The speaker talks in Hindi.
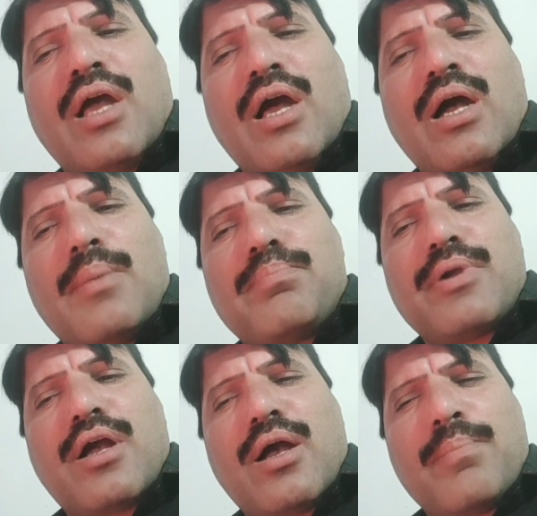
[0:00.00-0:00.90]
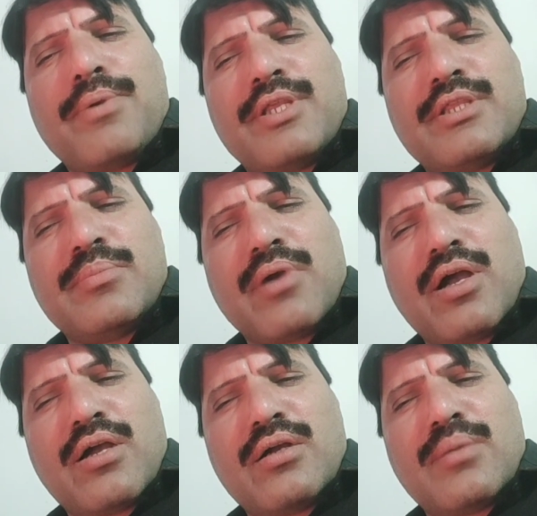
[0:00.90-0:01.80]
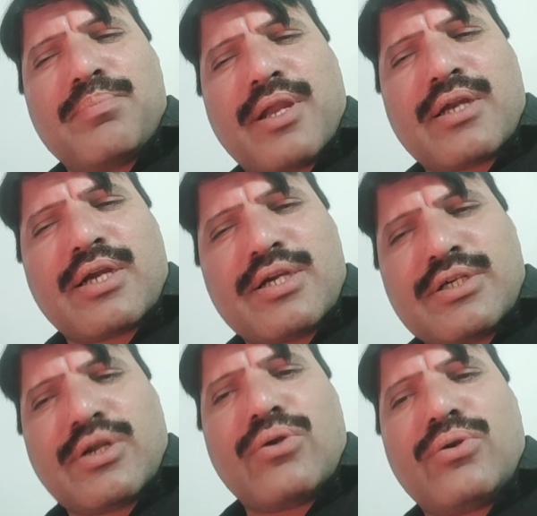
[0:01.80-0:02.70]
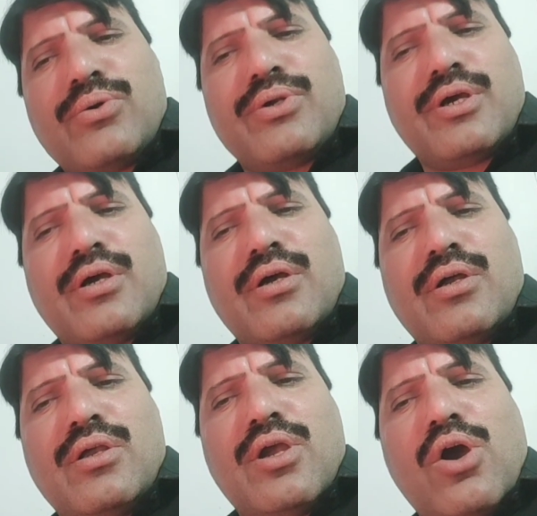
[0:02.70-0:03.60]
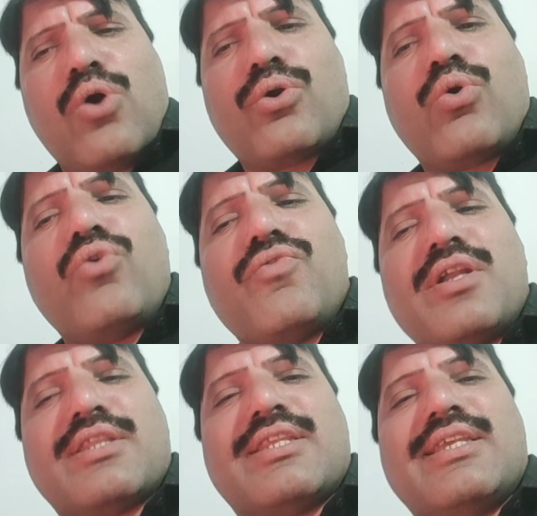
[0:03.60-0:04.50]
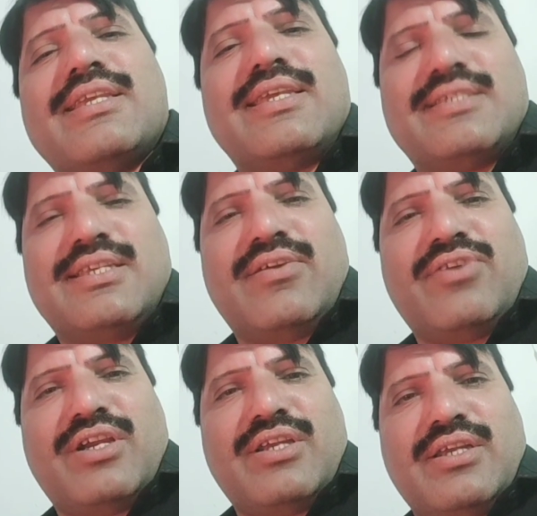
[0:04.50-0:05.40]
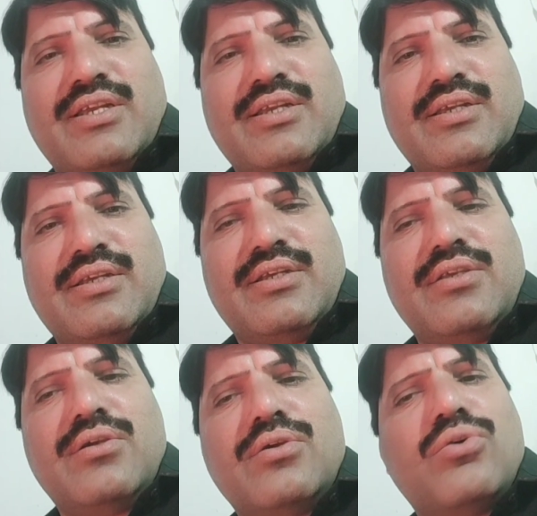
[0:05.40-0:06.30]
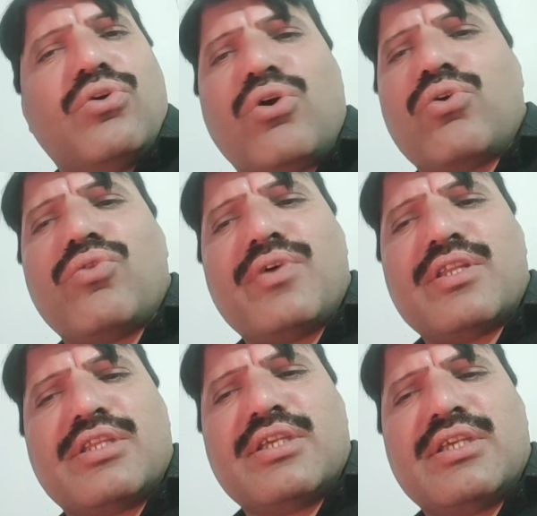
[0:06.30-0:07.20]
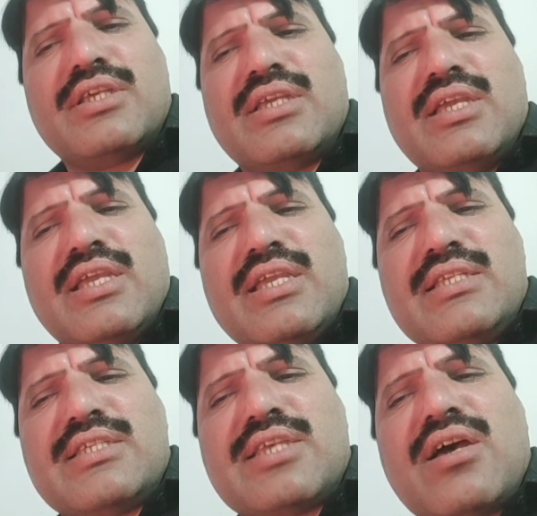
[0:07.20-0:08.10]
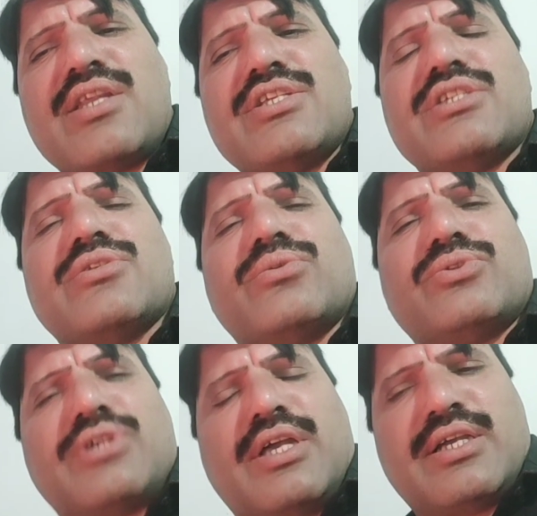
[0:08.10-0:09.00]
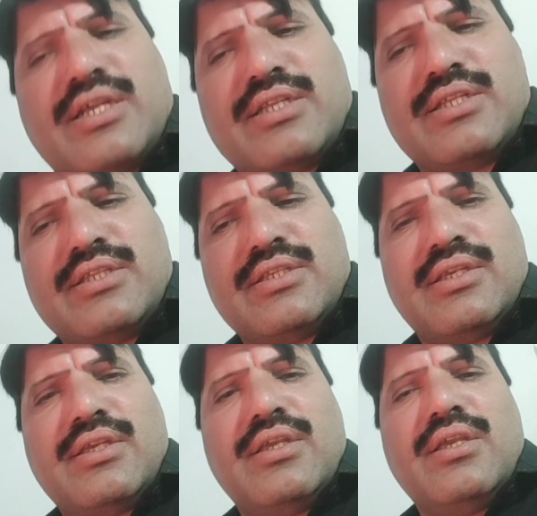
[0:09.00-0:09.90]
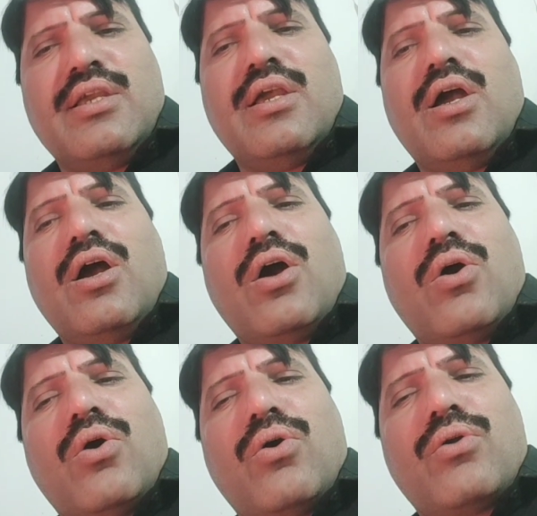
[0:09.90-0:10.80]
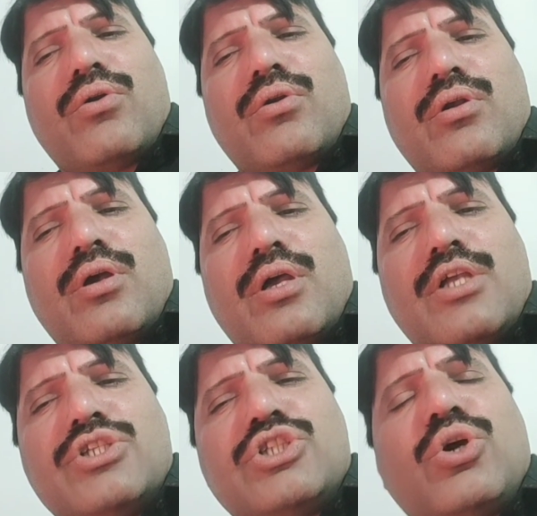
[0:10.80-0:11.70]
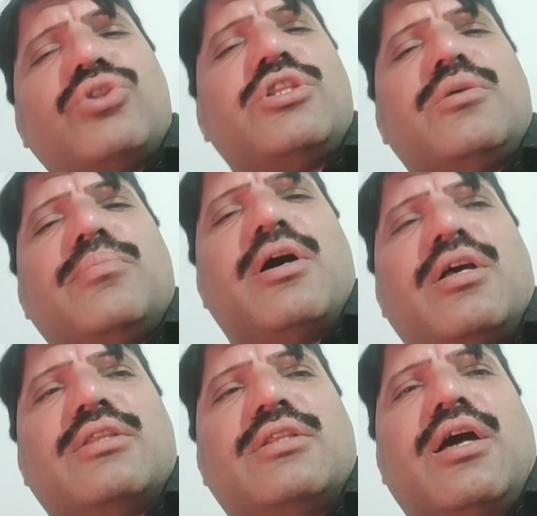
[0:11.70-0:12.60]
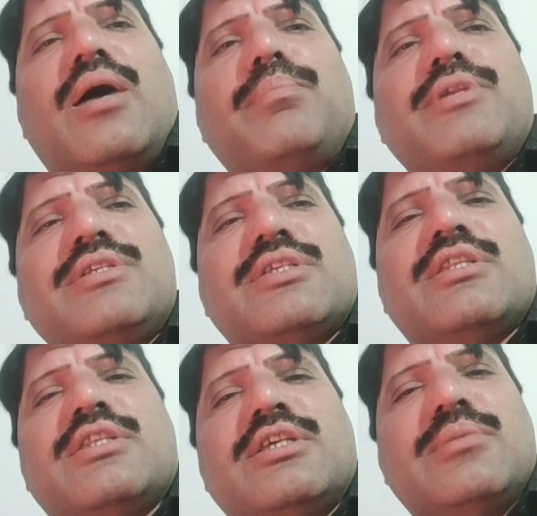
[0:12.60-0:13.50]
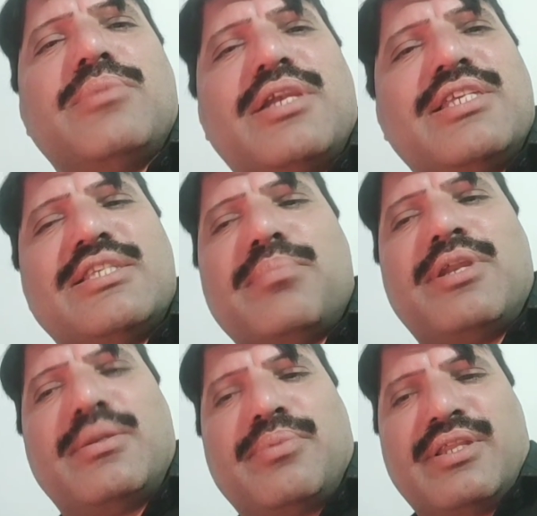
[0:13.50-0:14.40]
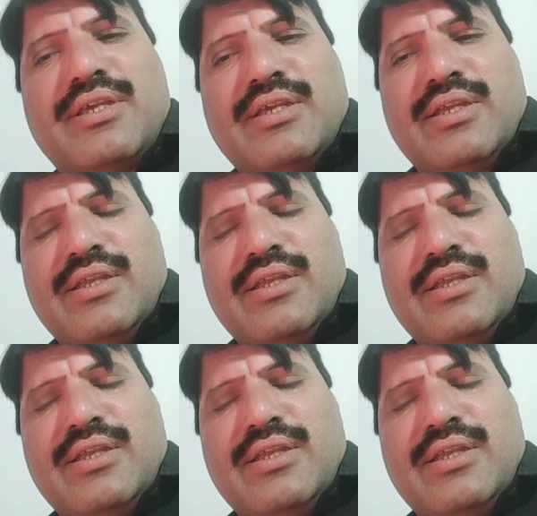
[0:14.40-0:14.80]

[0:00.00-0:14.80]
आपका अपने दिमाग पर कंट्रोल होना और ओवर थिंकिंग से अवॉइड करना ओवर थिंकिंग इन सारी चीज़ों को ज़ाया कर देती और चौथी बात अपनी ज़िंदगी में डिसिप्लिन पैदा करें